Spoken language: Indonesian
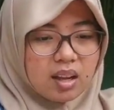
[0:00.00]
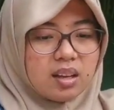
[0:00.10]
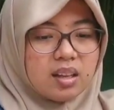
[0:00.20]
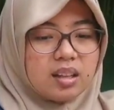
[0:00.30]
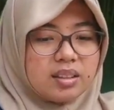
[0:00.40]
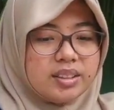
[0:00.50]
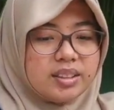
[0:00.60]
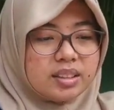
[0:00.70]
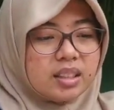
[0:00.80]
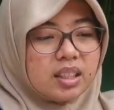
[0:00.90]
Nah,
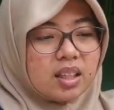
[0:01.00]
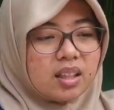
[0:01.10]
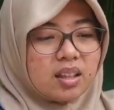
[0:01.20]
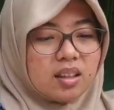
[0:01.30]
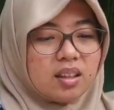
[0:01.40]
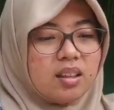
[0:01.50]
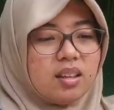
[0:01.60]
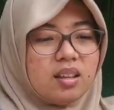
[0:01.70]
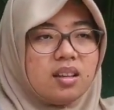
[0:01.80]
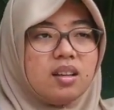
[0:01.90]
di sini
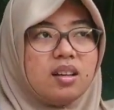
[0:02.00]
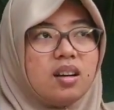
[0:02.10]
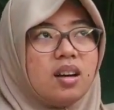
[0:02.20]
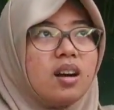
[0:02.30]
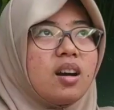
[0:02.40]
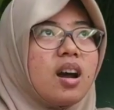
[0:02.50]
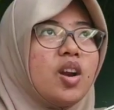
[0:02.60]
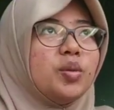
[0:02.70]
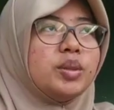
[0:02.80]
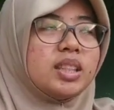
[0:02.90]
uh,
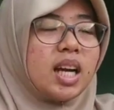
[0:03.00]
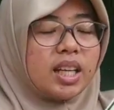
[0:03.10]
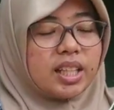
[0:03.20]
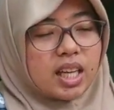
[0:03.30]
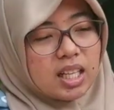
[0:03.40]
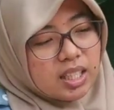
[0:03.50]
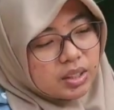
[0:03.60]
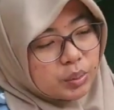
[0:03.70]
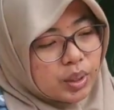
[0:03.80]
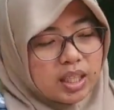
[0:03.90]
kalau misalkan ya
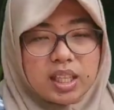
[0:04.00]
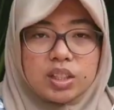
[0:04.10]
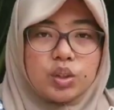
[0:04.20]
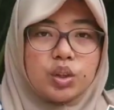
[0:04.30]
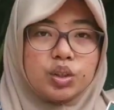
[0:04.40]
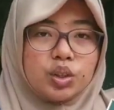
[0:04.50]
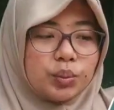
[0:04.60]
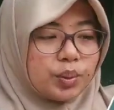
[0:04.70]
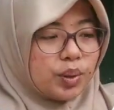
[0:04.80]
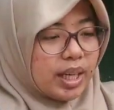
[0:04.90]
kalian suka dengan
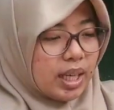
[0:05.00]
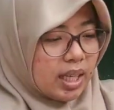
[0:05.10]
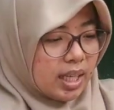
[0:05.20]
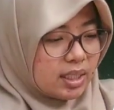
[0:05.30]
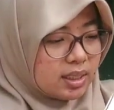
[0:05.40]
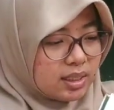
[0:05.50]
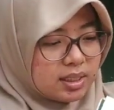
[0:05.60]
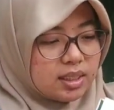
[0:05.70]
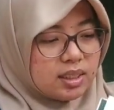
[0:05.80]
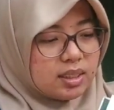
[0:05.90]
toko-toko pewayangan,
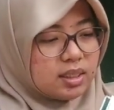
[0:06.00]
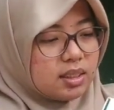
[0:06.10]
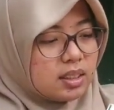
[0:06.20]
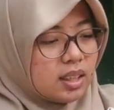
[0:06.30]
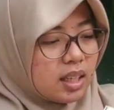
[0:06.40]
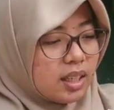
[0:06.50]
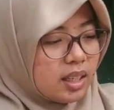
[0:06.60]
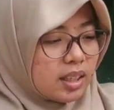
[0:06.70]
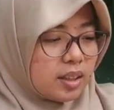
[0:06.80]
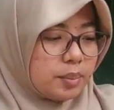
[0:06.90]
di sini
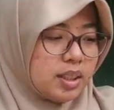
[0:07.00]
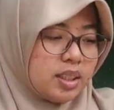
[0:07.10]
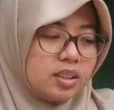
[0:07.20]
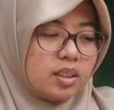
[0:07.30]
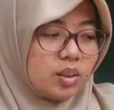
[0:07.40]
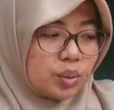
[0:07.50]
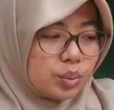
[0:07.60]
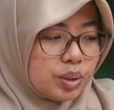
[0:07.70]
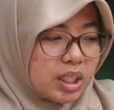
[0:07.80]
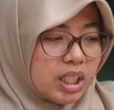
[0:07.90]
ada yang namanya
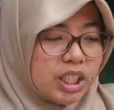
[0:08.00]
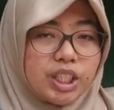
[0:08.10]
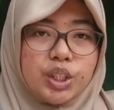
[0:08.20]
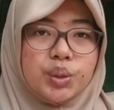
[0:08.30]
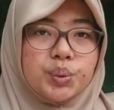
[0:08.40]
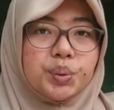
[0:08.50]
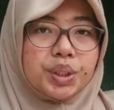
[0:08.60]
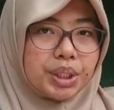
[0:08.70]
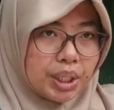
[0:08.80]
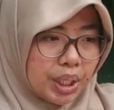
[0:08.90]
Sengkuni,
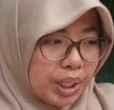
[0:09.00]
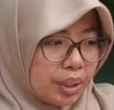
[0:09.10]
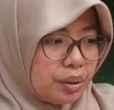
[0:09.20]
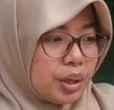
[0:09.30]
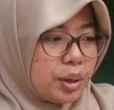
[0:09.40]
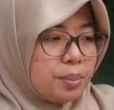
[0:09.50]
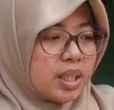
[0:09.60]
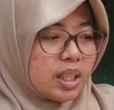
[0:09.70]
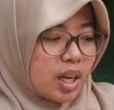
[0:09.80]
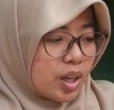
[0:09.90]
Durna,
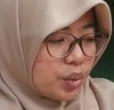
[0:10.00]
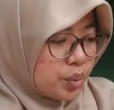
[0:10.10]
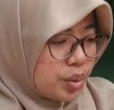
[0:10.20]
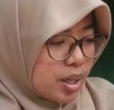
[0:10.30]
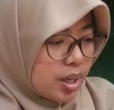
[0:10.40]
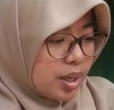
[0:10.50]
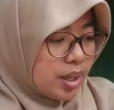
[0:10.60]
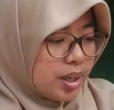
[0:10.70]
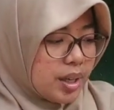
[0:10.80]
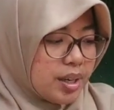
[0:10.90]
Batara
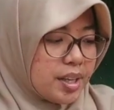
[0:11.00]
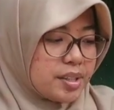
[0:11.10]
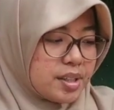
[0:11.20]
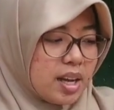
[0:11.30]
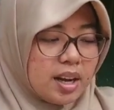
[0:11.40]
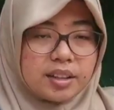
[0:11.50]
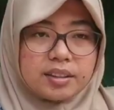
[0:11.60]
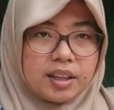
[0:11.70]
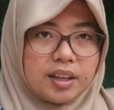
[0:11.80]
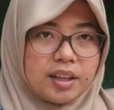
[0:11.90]
Yuda,
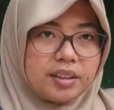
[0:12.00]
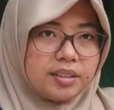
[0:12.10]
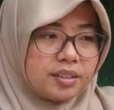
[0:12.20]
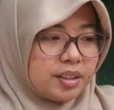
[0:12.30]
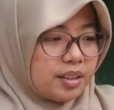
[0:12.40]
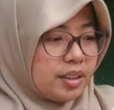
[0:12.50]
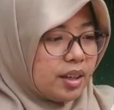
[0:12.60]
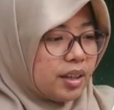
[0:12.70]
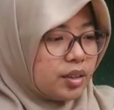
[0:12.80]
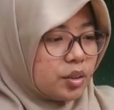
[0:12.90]
Destarata,
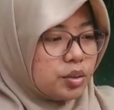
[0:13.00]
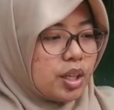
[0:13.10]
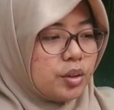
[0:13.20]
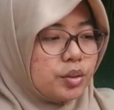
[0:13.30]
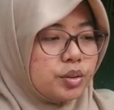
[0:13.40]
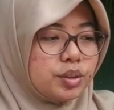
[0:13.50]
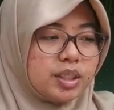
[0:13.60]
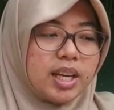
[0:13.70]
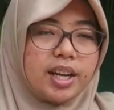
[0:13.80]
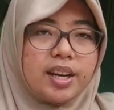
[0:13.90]
nah terusnya
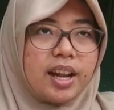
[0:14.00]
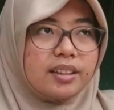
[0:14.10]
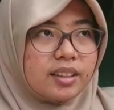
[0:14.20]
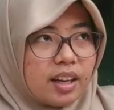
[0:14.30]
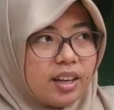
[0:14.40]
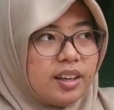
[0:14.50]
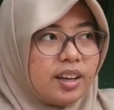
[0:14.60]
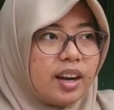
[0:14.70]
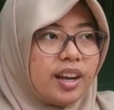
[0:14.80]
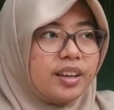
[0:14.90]
Jayadrata dan
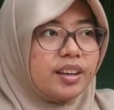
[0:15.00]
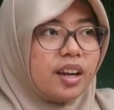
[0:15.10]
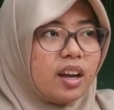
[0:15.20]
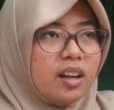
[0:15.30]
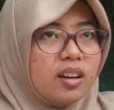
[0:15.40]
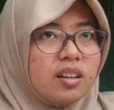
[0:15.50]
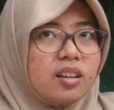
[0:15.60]
yang lainnya